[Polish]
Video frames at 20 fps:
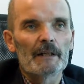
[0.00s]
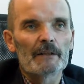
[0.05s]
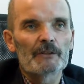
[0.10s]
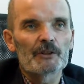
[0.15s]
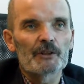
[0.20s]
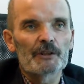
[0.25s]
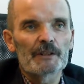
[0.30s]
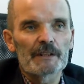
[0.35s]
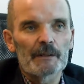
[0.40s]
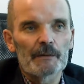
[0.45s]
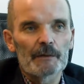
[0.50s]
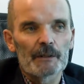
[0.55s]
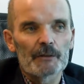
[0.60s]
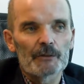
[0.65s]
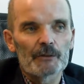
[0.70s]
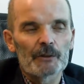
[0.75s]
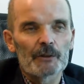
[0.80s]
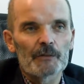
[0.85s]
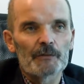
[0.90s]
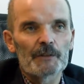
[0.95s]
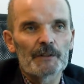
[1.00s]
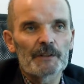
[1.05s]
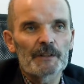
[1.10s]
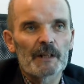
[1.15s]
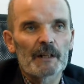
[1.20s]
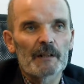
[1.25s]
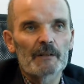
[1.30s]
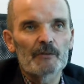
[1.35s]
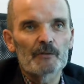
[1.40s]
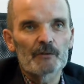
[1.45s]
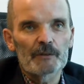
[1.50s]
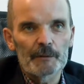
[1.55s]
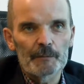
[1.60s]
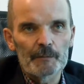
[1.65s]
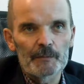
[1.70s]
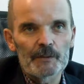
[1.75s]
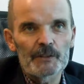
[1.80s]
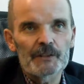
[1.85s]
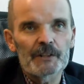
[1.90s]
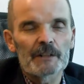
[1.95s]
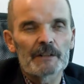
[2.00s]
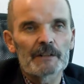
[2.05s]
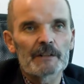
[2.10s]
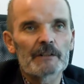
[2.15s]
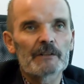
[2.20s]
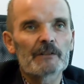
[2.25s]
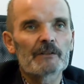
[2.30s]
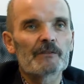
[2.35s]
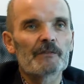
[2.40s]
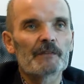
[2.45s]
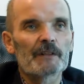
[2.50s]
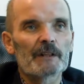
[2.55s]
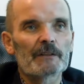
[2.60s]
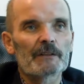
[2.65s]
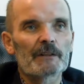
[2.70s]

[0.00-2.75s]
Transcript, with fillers: czyli całego torowiska. Tu zostanie zastosowana